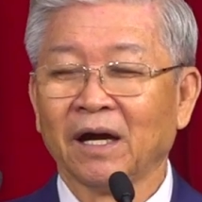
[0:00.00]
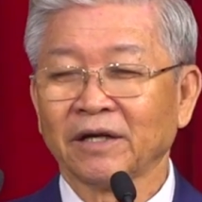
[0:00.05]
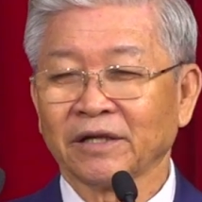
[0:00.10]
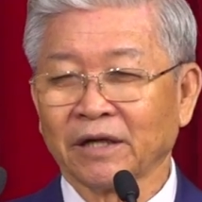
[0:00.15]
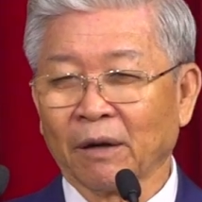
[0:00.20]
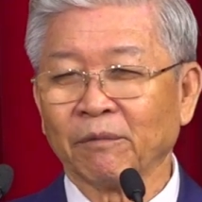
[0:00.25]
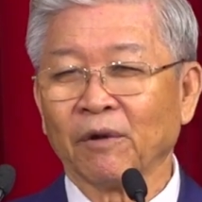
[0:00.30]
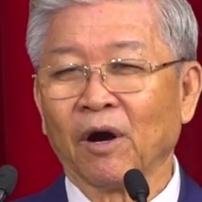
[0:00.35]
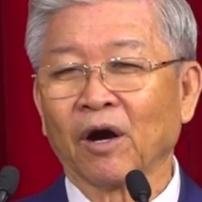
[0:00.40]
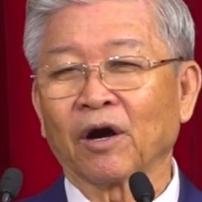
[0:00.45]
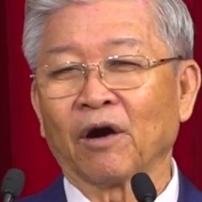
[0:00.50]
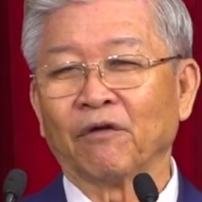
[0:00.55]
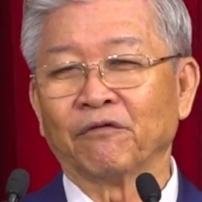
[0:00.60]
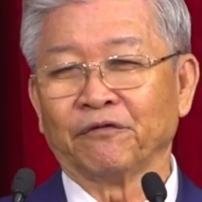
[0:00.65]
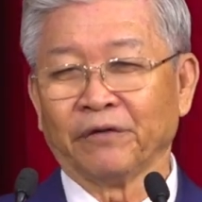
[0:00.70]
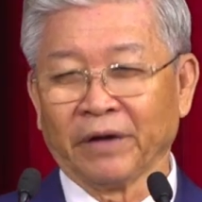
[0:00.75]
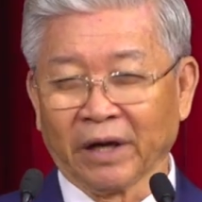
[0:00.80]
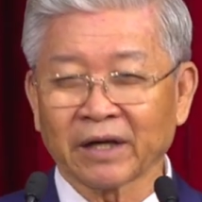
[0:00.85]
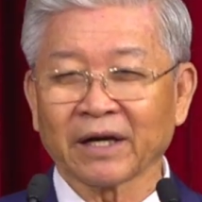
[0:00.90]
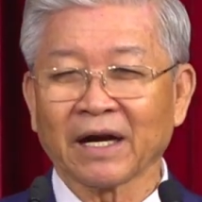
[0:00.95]
trong đó có
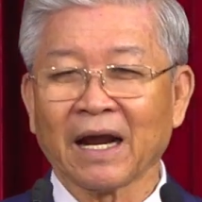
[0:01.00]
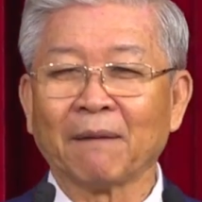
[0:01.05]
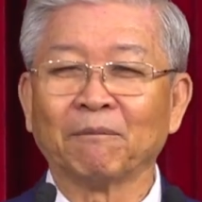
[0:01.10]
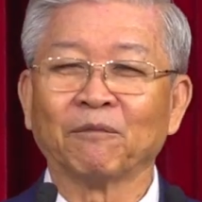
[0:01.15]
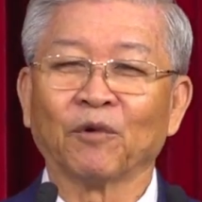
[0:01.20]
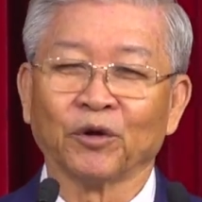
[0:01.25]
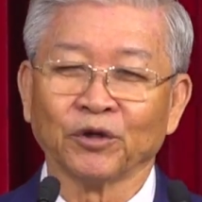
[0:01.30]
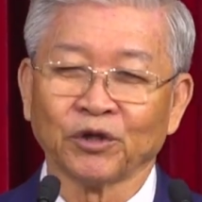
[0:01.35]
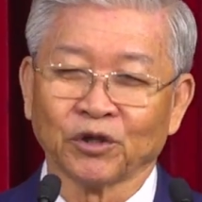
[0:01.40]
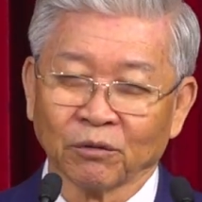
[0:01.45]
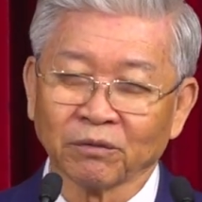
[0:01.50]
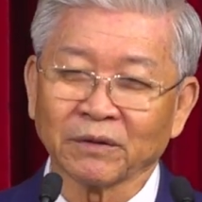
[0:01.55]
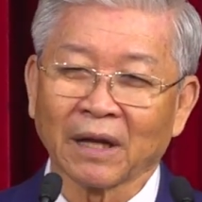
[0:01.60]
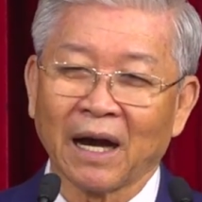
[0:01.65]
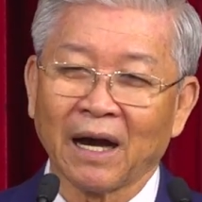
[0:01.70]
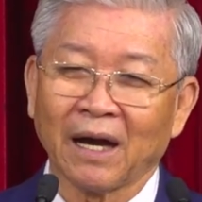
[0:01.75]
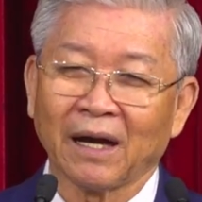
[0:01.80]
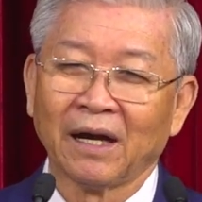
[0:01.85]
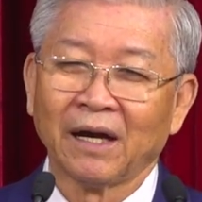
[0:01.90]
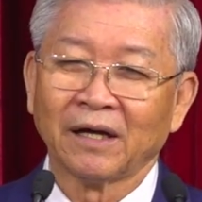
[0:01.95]
Việt Nam của chúng
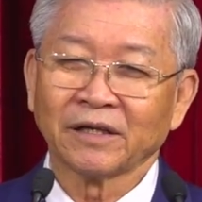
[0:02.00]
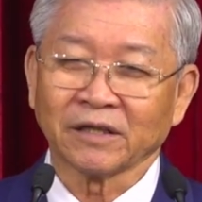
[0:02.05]
ta